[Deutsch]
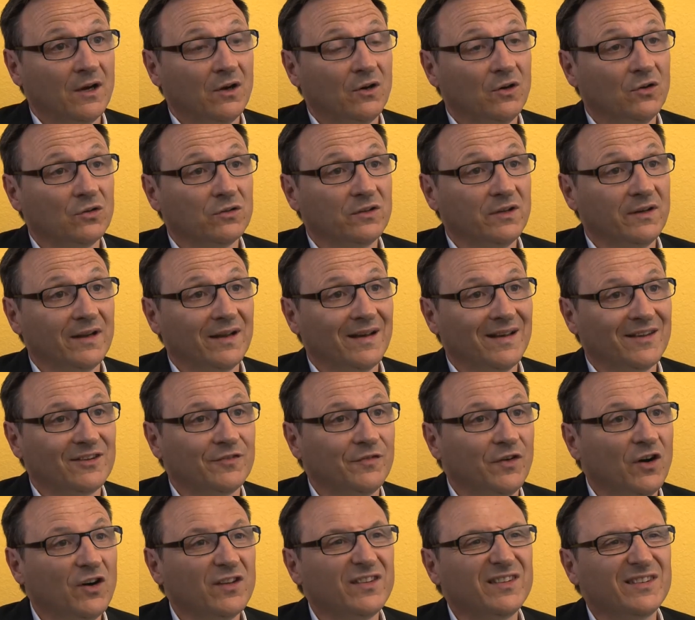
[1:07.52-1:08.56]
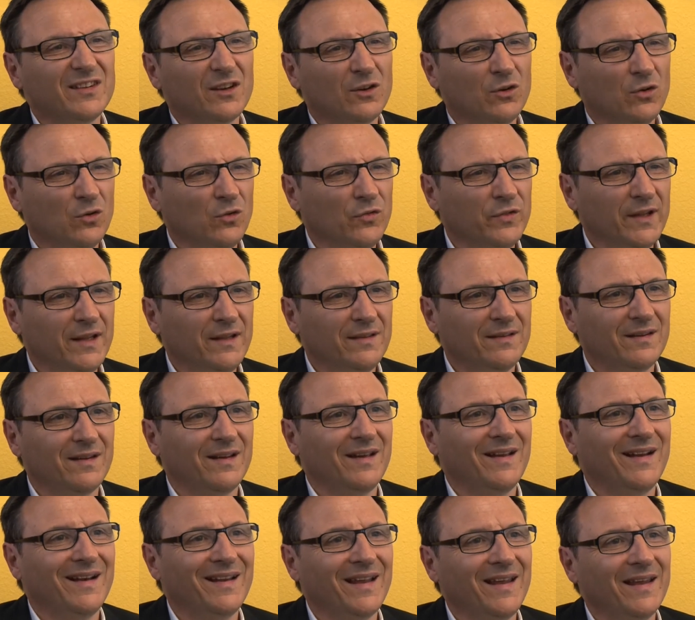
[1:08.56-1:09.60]
Oder das Wasser kommt nicht
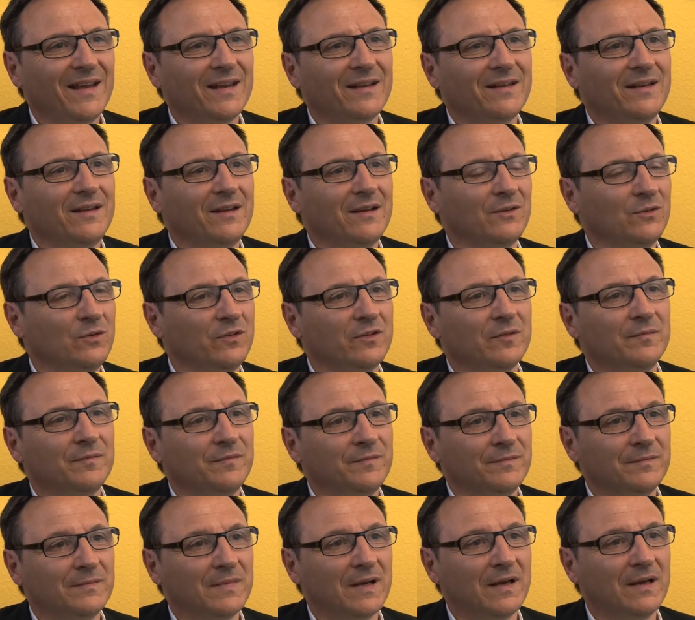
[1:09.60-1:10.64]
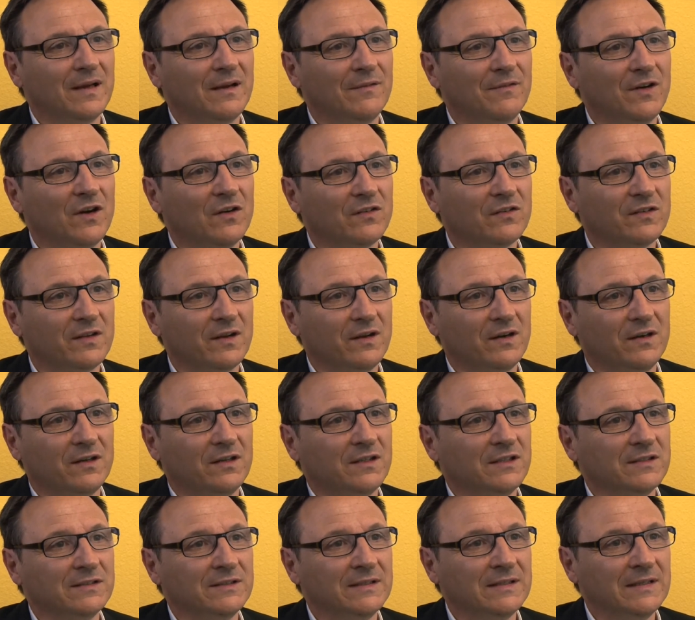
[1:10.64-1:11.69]
äh, richtig aus dem äh,
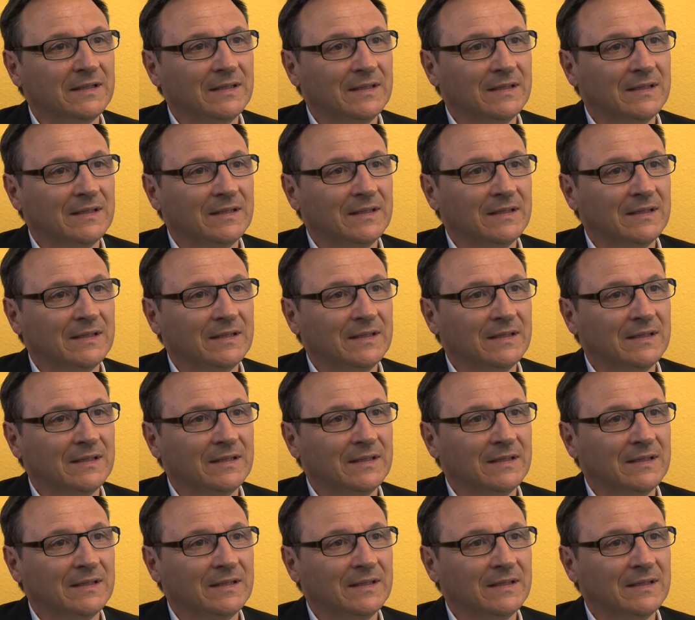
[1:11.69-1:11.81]
Wasserhahn.